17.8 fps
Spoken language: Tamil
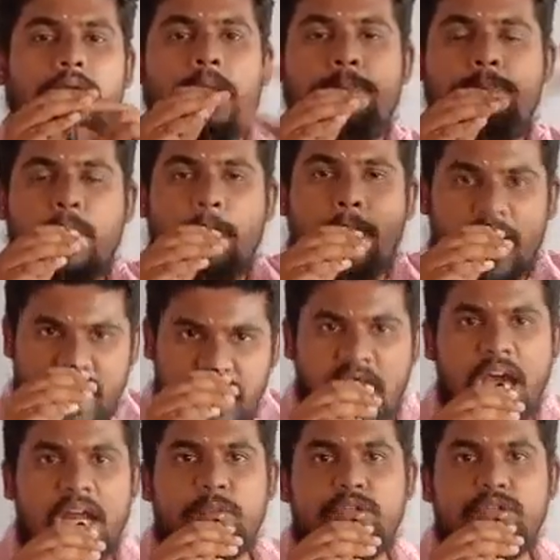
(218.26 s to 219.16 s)
இப்போ படிக்க
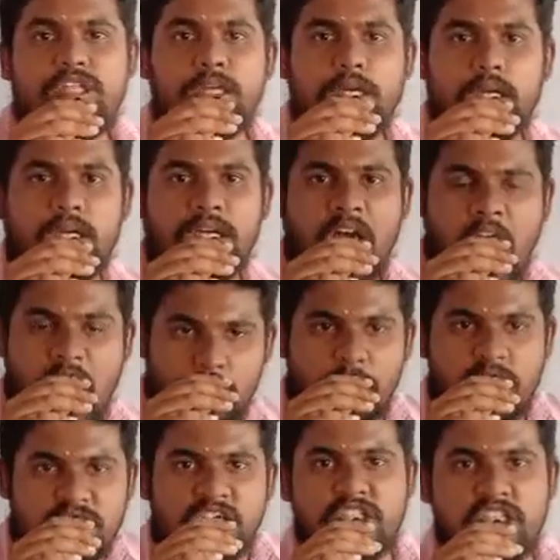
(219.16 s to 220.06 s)
ஆரம்பிச்சு நாலு
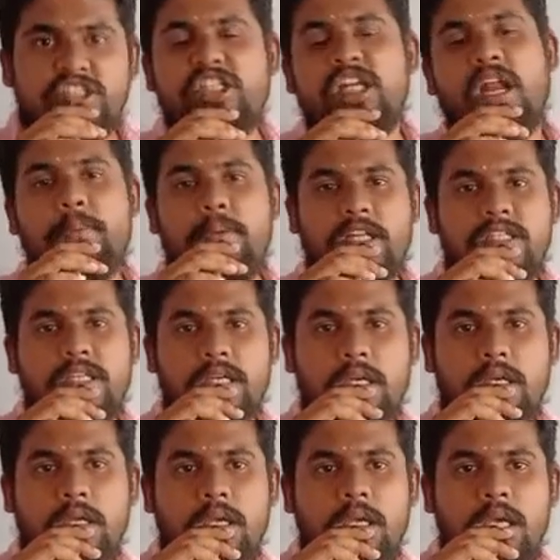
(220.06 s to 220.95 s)
மாதம் சின்சியராக படித்து
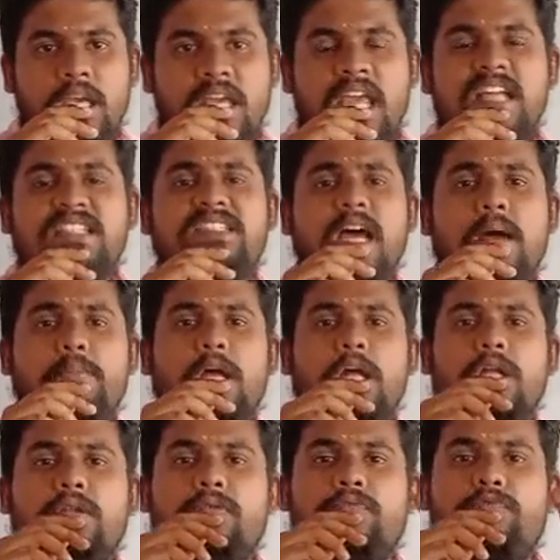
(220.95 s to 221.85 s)

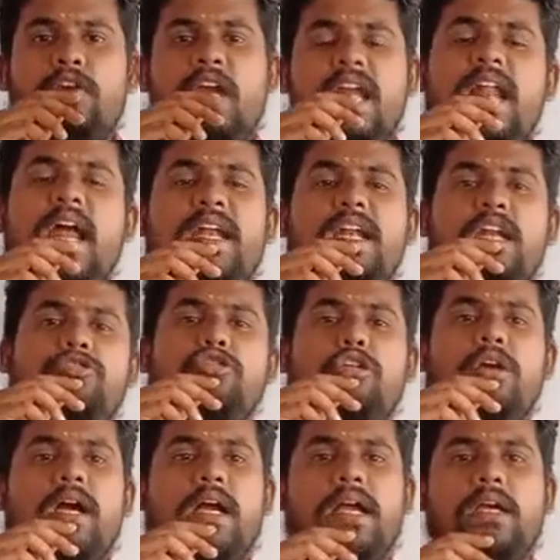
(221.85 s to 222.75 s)
எக்ஸாமில் ஃபெயில் ஆகிட்டேன்னு
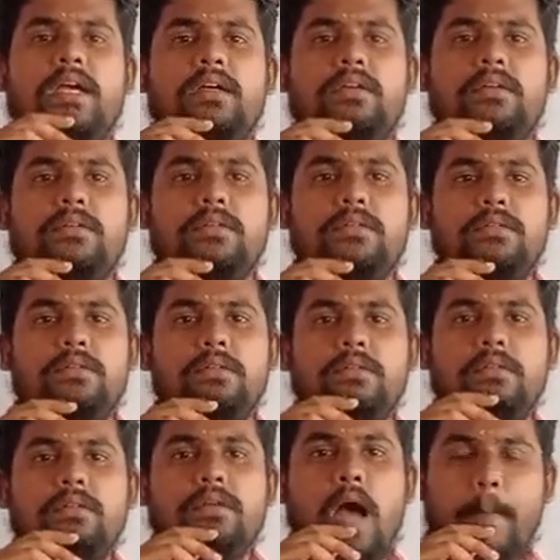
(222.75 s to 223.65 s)
சொல்லுங்கங்க
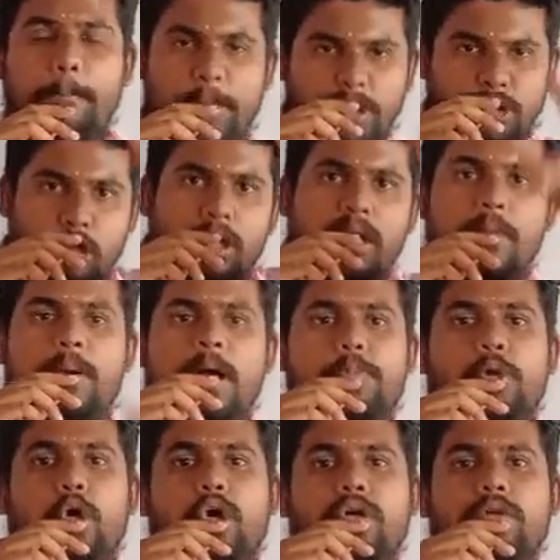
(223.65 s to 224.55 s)
அப்போ சொல்லுங்கள்
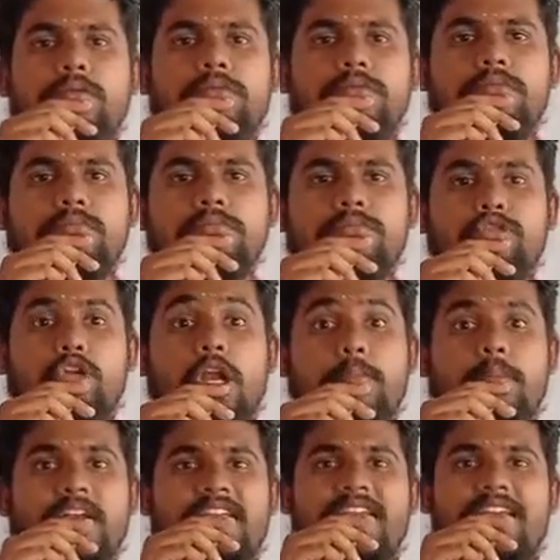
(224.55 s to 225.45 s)
பார்ப்போம் சொல்ல
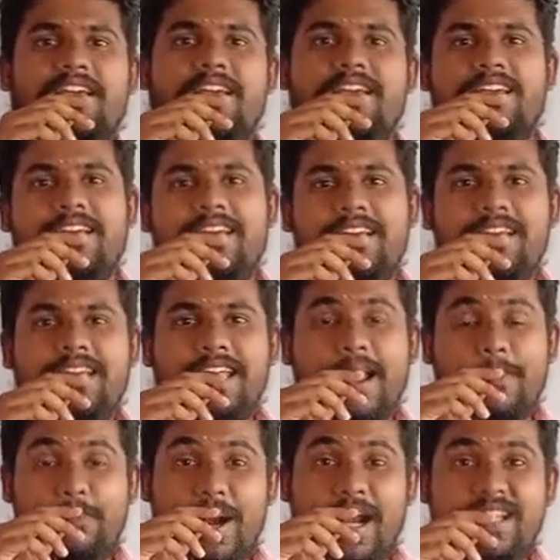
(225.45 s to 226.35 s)
மாட்டீங்க
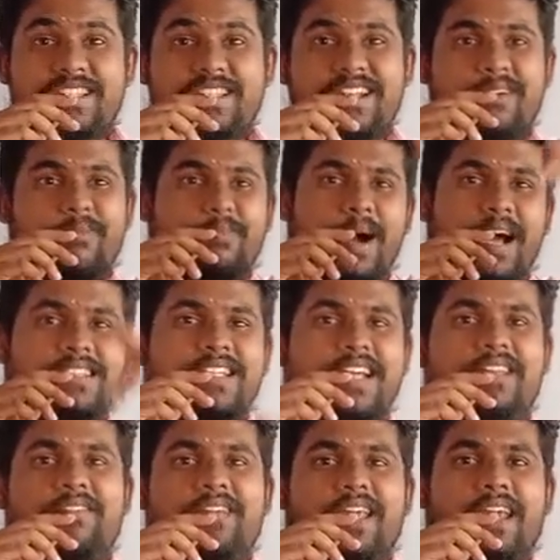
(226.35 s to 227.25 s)
ஏன்னா படித்தா பாஸ்
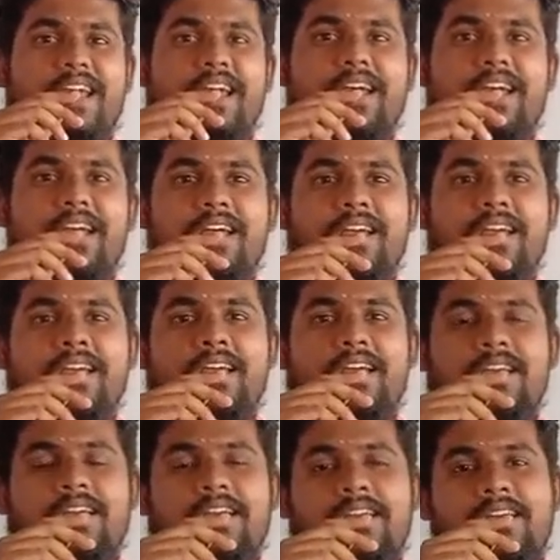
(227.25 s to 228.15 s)
ஆயிடுவீங்க
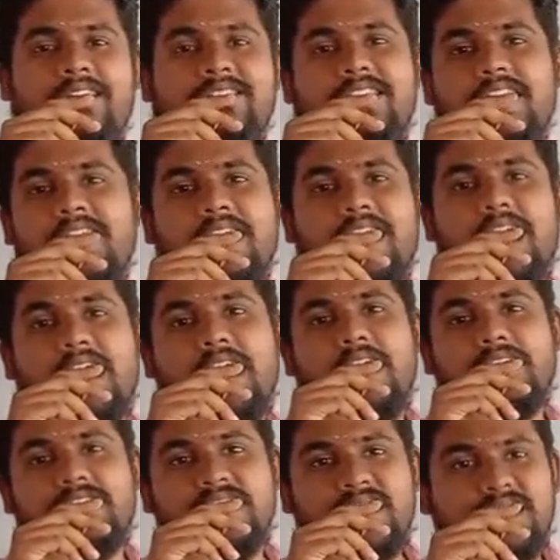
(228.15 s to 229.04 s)
சரிங்களா
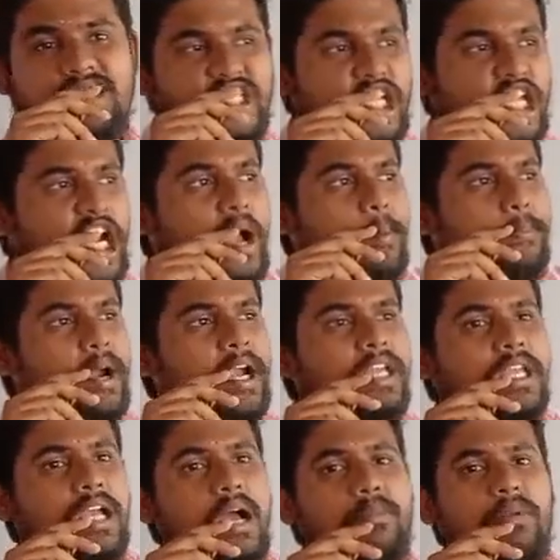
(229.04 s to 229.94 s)
சின்சியராக
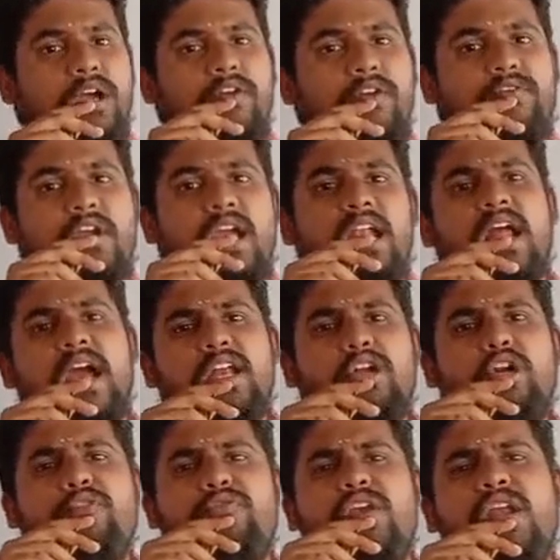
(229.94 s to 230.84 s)
படிக்காமல் ஃபெயில்
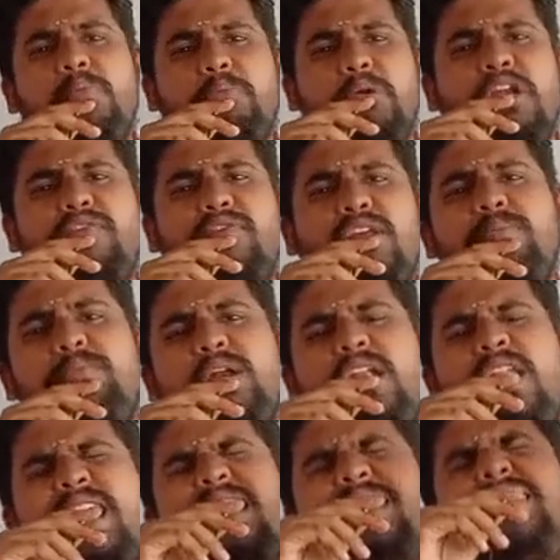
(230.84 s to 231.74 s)
ஆகிட்டோன்னு ஃபீல் பண்ணி ஃபீல்
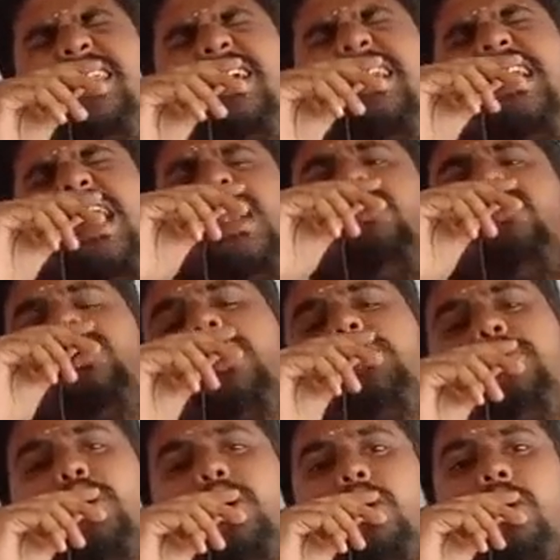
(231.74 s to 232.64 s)
பண்ணி நீ எத்தனை நாள் ஓட்ட
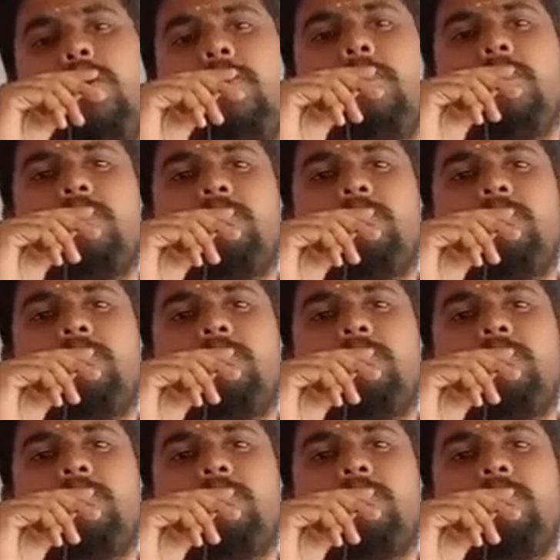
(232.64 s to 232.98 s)
போகிறோம்